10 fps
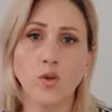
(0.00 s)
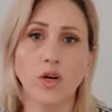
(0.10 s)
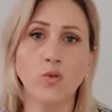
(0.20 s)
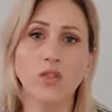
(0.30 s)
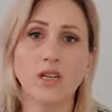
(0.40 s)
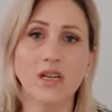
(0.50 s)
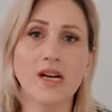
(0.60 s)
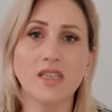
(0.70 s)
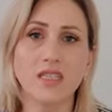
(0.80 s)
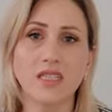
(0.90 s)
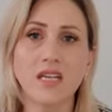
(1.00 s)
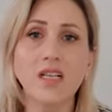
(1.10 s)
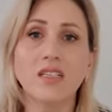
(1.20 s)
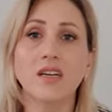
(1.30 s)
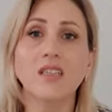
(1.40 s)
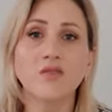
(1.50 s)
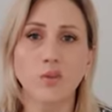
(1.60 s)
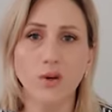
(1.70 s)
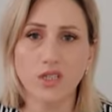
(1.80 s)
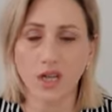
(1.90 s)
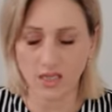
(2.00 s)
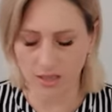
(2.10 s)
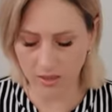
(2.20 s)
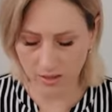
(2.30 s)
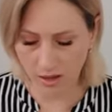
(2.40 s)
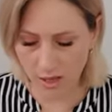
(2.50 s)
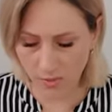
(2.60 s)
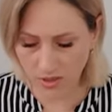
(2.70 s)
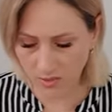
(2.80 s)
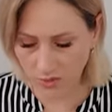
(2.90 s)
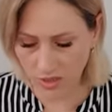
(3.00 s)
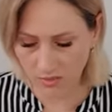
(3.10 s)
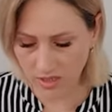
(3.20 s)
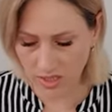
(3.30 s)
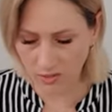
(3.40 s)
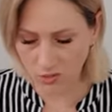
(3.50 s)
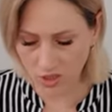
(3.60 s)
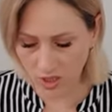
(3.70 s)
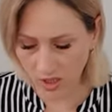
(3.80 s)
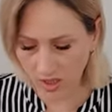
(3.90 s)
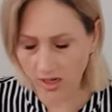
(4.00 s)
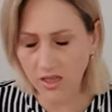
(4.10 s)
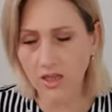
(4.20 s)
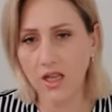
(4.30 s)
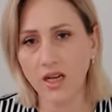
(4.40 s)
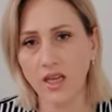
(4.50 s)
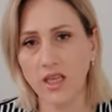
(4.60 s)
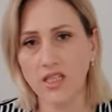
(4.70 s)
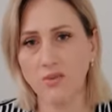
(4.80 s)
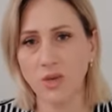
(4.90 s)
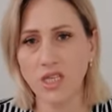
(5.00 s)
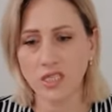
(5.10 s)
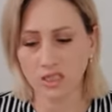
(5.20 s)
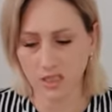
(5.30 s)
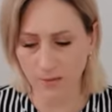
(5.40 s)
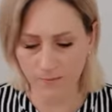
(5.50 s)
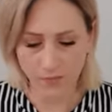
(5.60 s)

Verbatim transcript: какую-то гадость сделать, освобождаться. Давайте посмотрим следующая карта на конец месяца.